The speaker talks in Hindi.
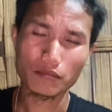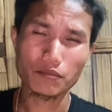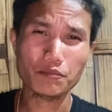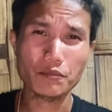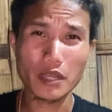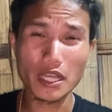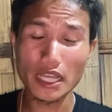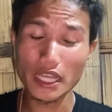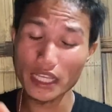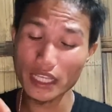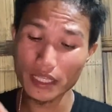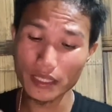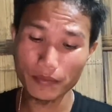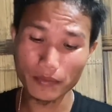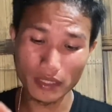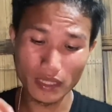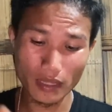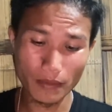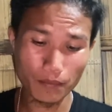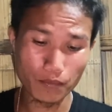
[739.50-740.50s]
भाई
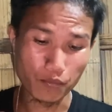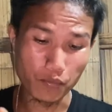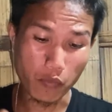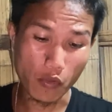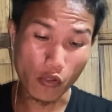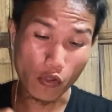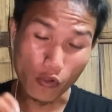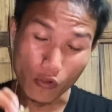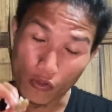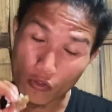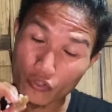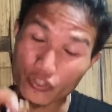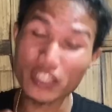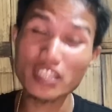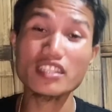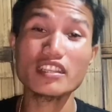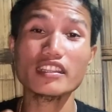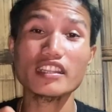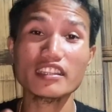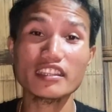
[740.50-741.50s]
मतलब बहुत
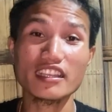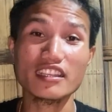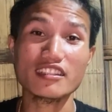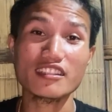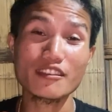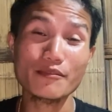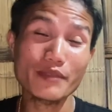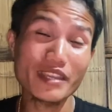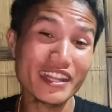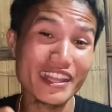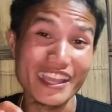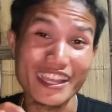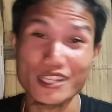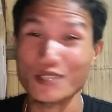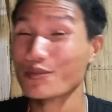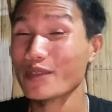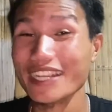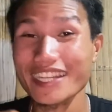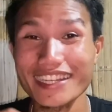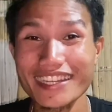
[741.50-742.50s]
ही ज़्यादा टेस्टी मैंने
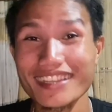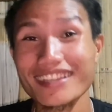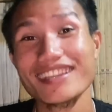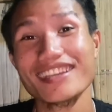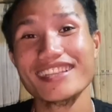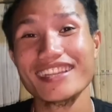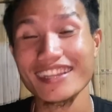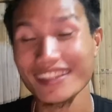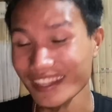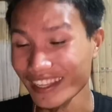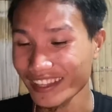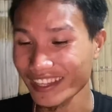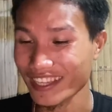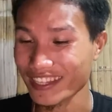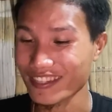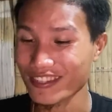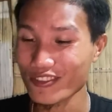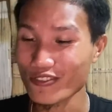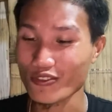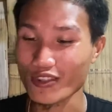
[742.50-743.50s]
एक्सपेक्ट नहीं किया था इतना
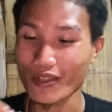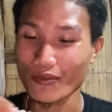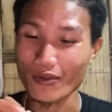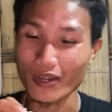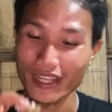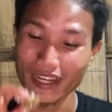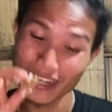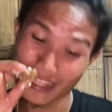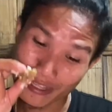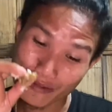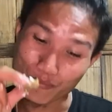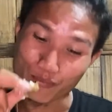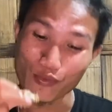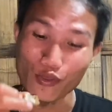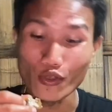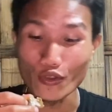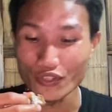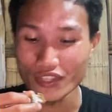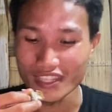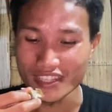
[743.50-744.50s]
टेस्टी होगा बोल के लेकिन
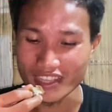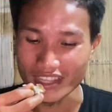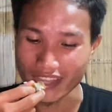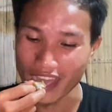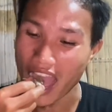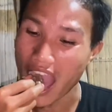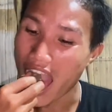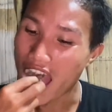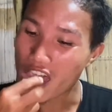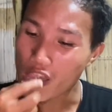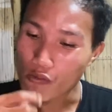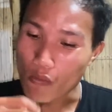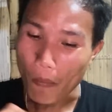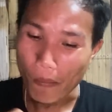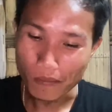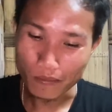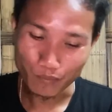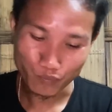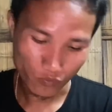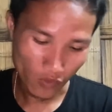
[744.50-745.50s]
बहुत ही ज़्यादा
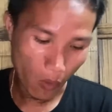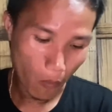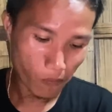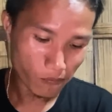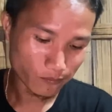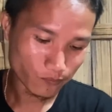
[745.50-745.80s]
हम्म।